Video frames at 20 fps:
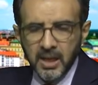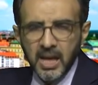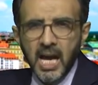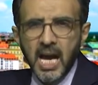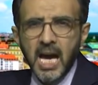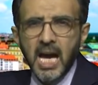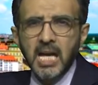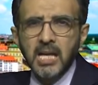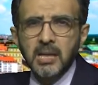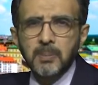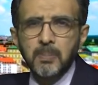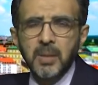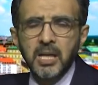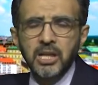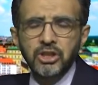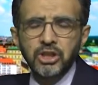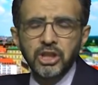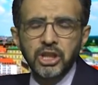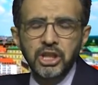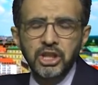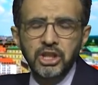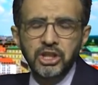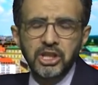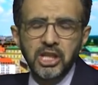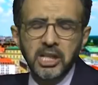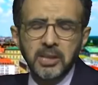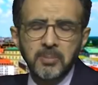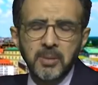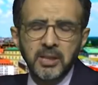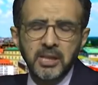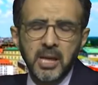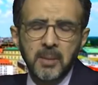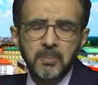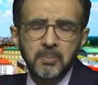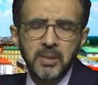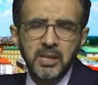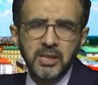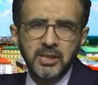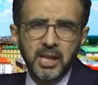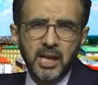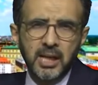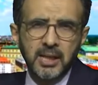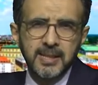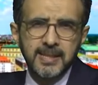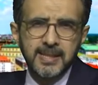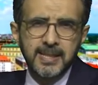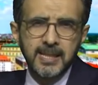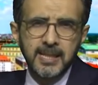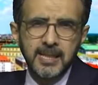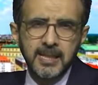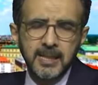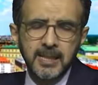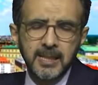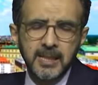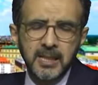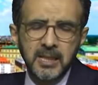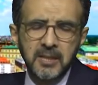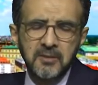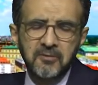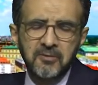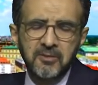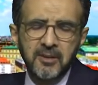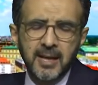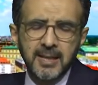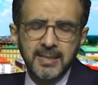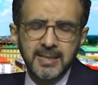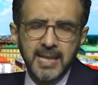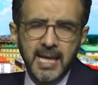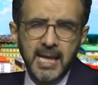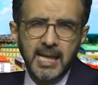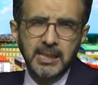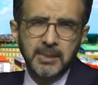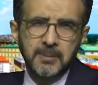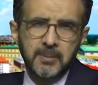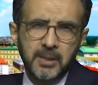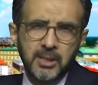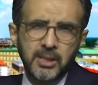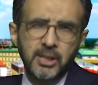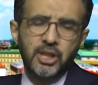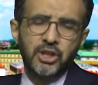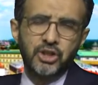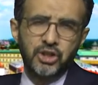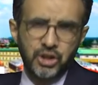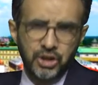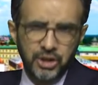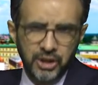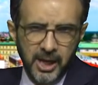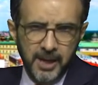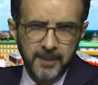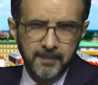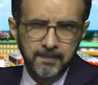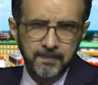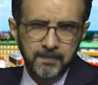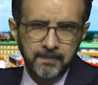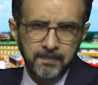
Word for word: her 5 işletmeden bir tanesi iflas etmenin eşiğinde.